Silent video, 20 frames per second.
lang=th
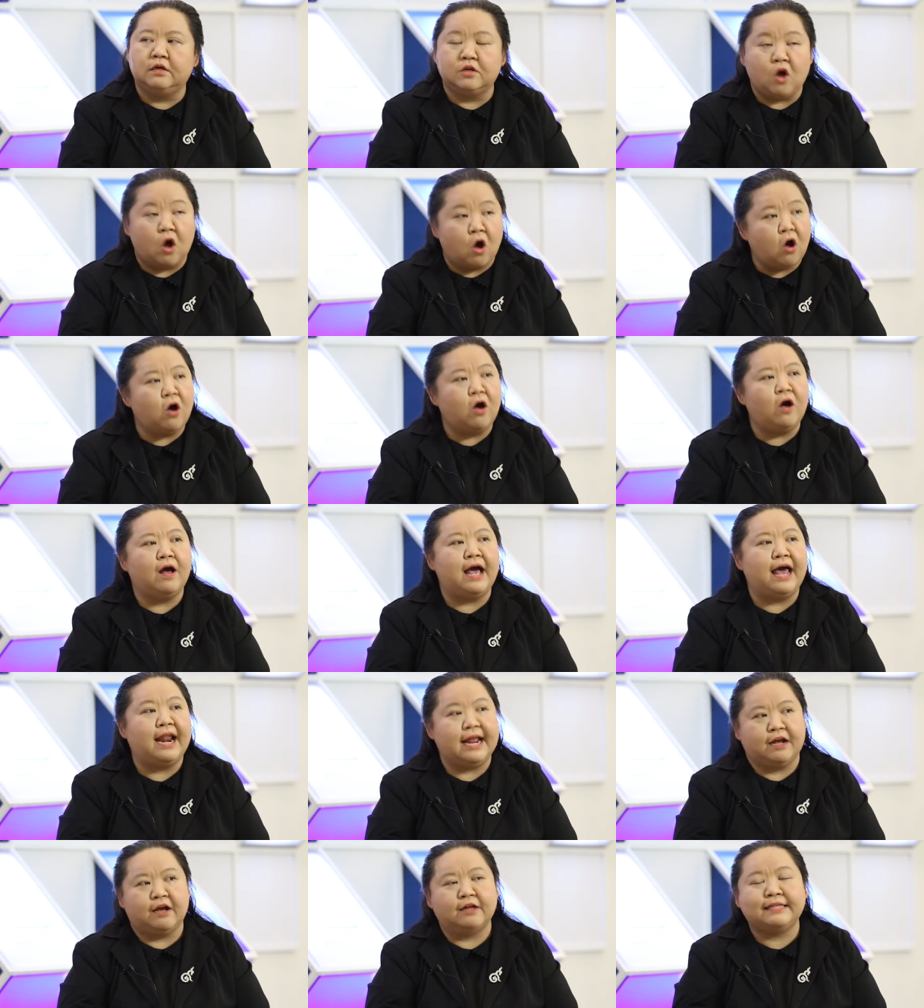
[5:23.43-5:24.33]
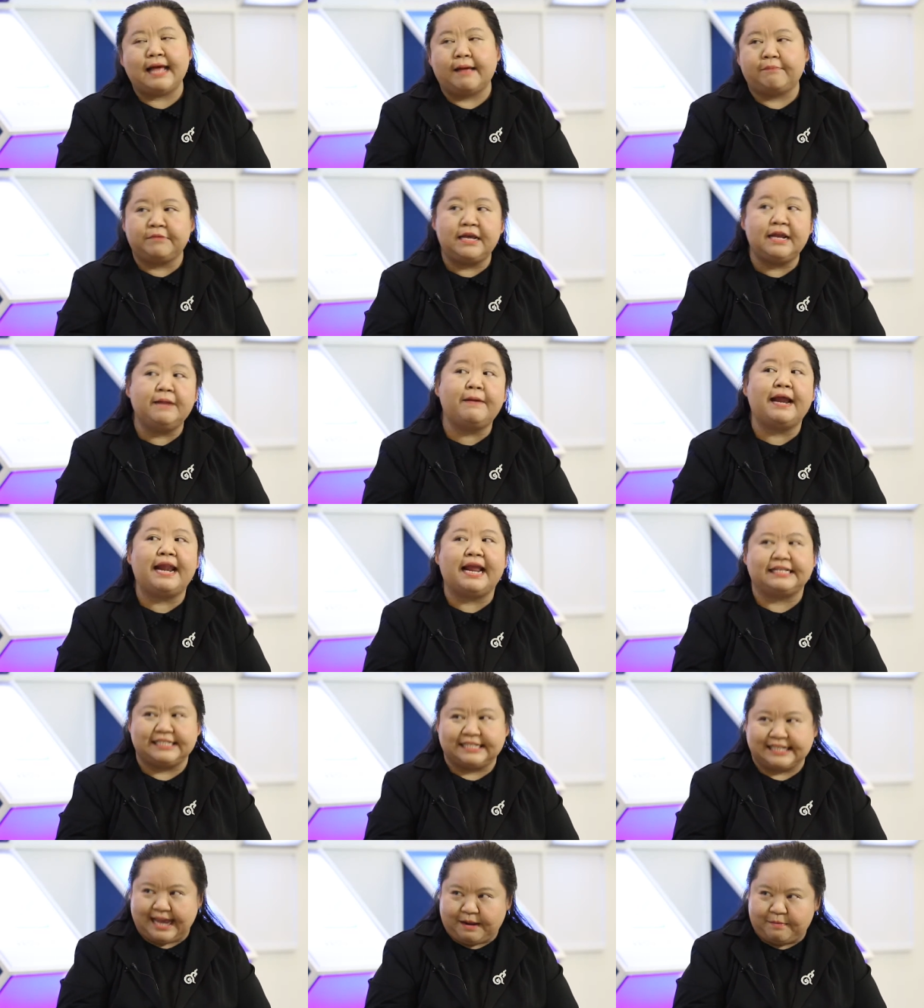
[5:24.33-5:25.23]
เงาะอะไรก็ตามที่ภายห
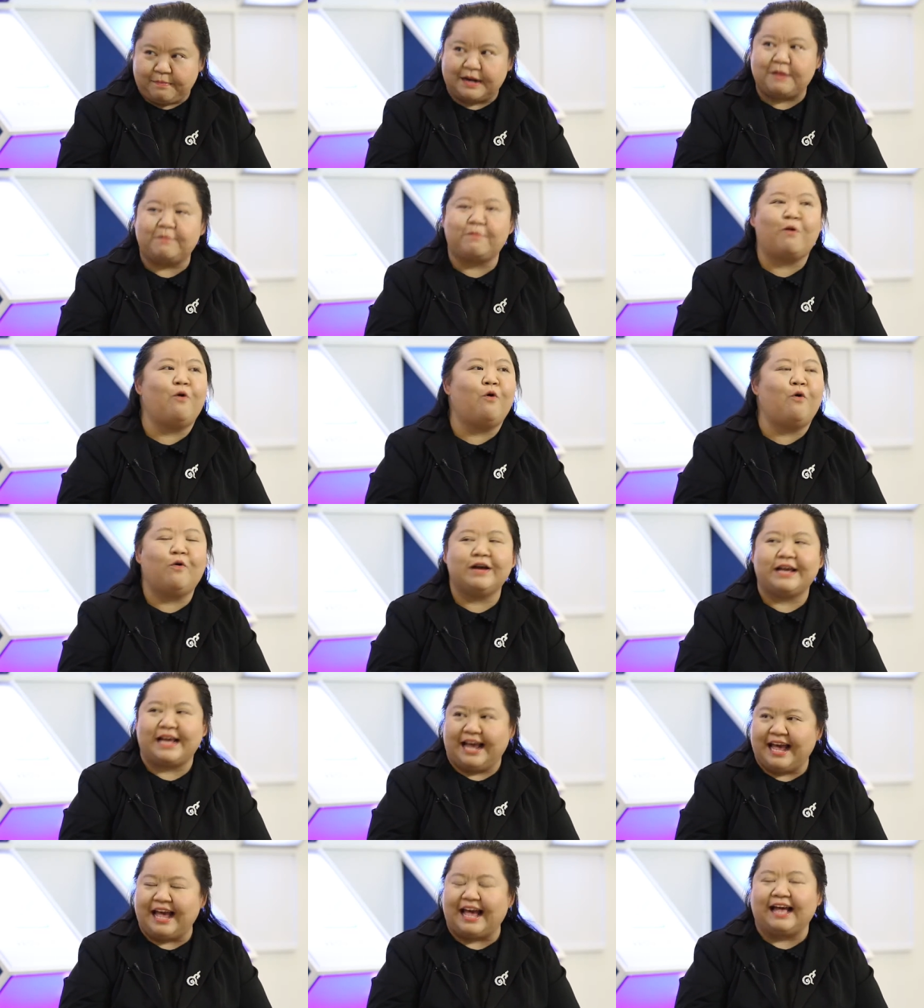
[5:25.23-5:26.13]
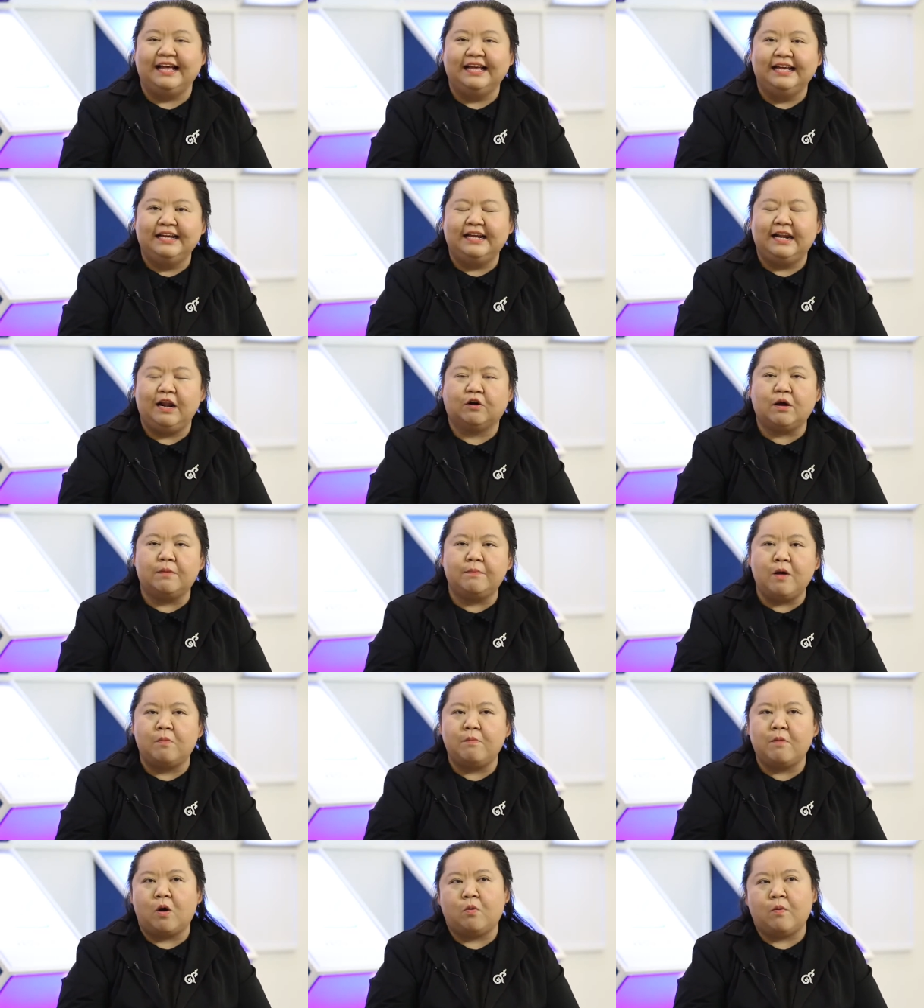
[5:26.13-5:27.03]
ลังจากการบริโภคเนี่ยค่ะเราก็
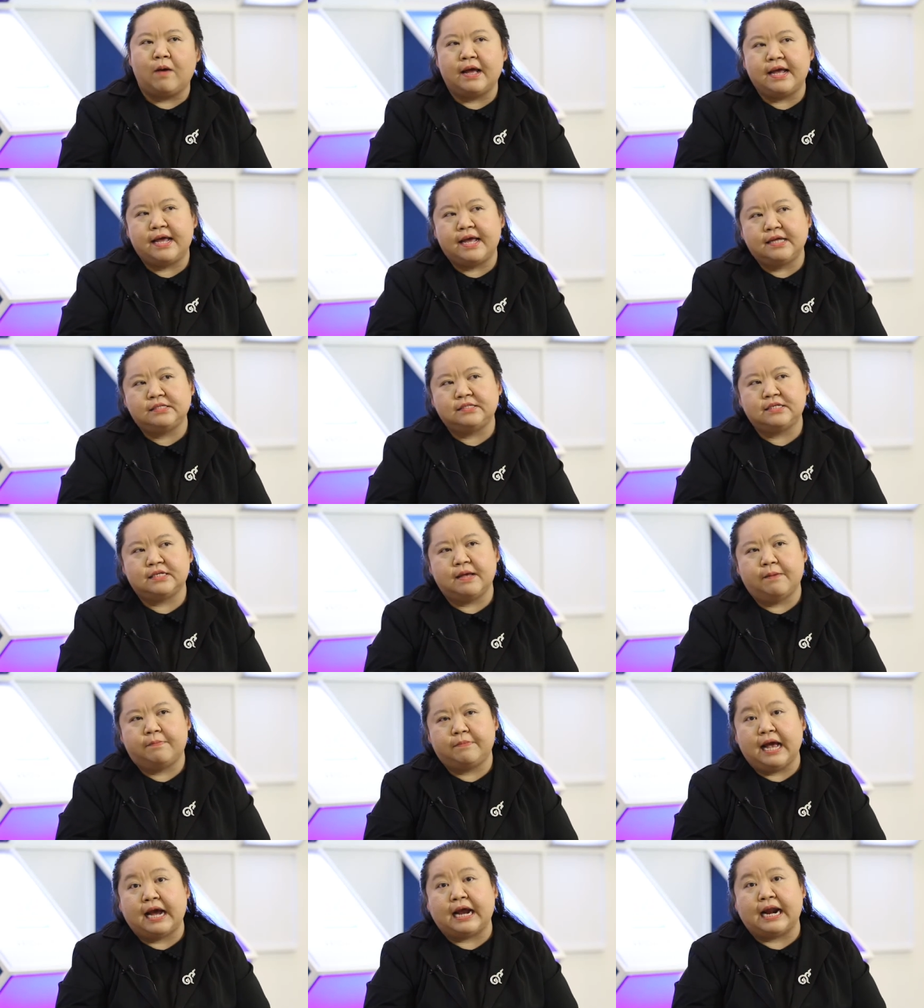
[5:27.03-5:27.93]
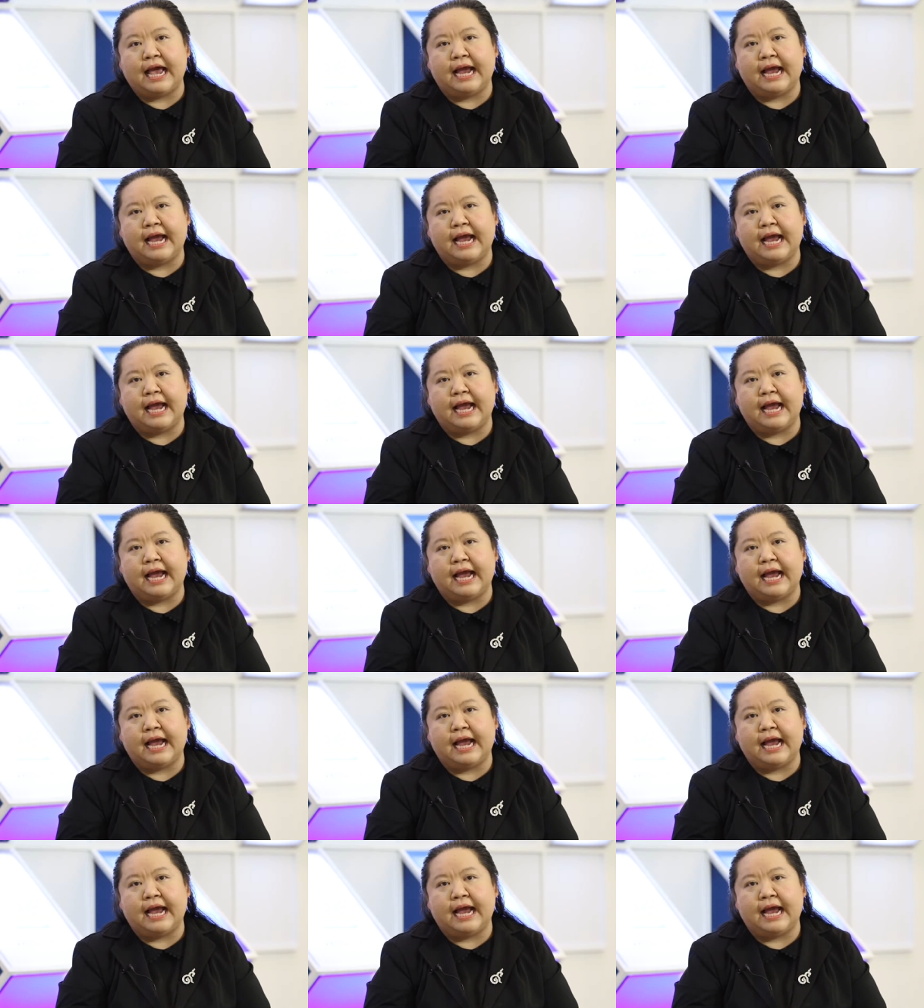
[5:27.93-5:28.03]
มองมองว่าเอ๊ะจะทำอย่าง